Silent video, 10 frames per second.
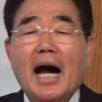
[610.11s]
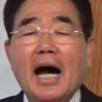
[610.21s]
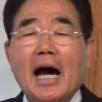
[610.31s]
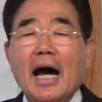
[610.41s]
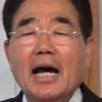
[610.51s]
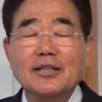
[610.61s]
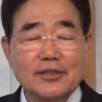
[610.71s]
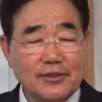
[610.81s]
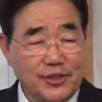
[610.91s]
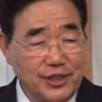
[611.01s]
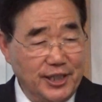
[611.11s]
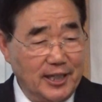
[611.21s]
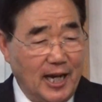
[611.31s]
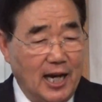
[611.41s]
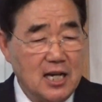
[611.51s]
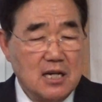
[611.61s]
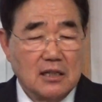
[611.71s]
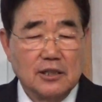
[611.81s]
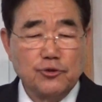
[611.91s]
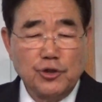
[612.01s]
아는 것이니라.
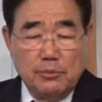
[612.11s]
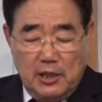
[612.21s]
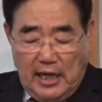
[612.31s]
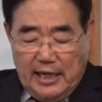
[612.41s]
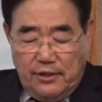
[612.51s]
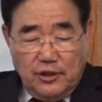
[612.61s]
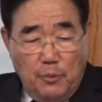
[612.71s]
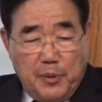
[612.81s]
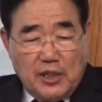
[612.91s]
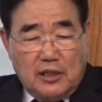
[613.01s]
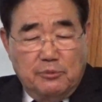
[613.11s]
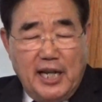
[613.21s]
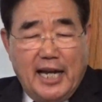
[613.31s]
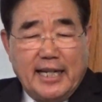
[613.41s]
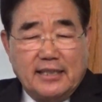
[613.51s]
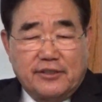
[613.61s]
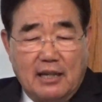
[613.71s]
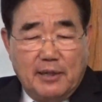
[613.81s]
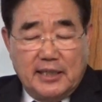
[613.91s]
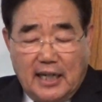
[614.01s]
그 주님을 내가 영접해서 그분이 안에
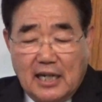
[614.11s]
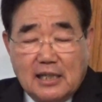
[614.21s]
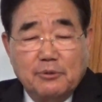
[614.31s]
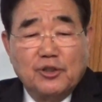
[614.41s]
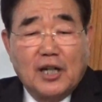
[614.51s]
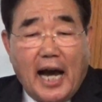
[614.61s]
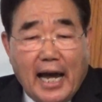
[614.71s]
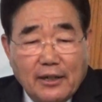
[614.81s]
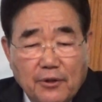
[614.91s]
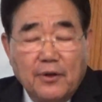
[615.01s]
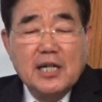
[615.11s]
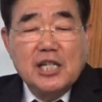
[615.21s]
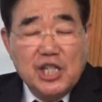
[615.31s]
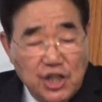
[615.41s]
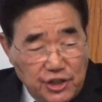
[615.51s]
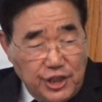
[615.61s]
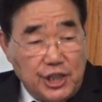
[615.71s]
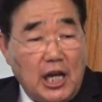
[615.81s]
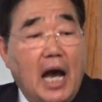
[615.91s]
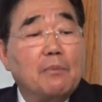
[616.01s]
있어야만 내가 그분을 알고 이것이
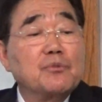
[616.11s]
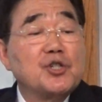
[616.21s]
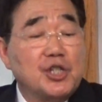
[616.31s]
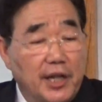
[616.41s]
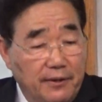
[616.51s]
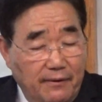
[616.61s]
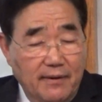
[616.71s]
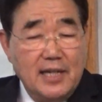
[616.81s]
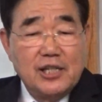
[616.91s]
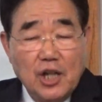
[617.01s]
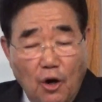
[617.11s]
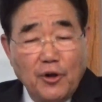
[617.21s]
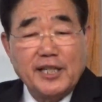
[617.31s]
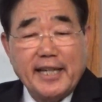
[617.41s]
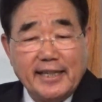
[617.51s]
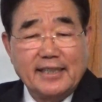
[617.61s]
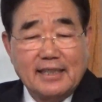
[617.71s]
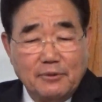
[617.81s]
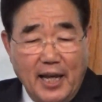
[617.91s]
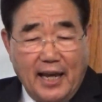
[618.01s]
참 지혜요. 영원히 살기
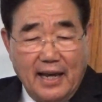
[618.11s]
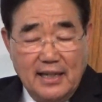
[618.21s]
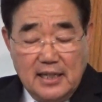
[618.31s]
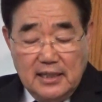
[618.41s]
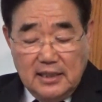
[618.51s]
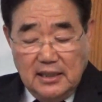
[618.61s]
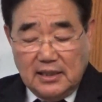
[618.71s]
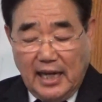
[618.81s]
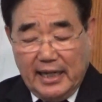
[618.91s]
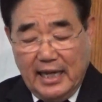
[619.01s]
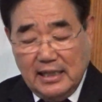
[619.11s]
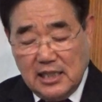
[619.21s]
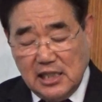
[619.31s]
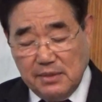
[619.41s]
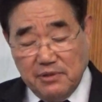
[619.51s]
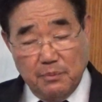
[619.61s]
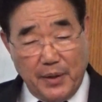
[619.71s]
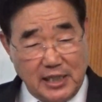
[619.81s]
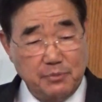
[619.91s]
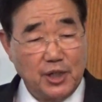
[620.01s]
때문에 이 땅에 70년
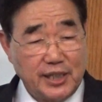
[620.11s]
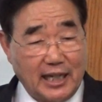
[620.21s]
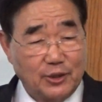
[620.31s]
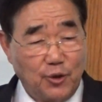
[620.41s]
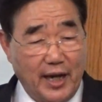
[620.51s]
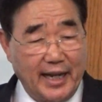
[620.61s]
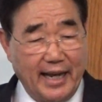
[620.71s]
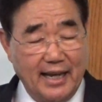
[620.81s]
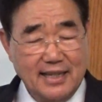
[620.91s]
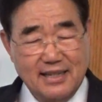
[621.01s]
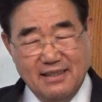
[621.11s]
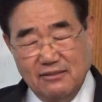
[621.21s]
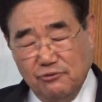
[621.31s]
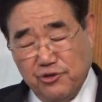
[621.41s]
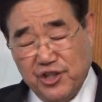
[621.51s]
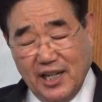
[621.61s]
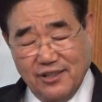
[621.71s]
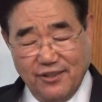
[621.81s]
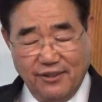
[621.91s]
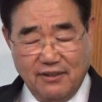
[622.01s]
80년 사는 동안에 육신의
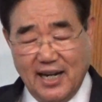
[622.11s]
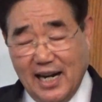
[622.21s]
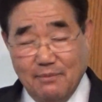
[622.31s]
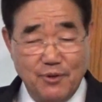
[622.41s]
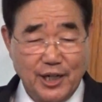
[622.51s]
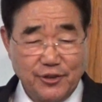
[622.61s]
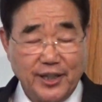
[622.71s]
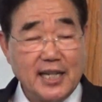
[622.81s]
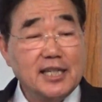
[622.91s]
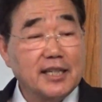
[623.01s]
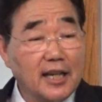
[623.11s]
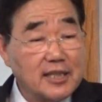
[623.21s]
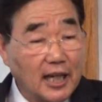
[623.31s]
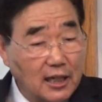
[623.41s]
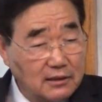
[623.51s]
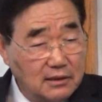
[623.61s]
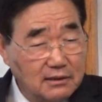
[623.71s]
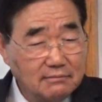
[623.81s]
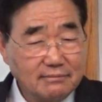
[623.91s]
저혈과 안목의 저혈과 이생의 자랑은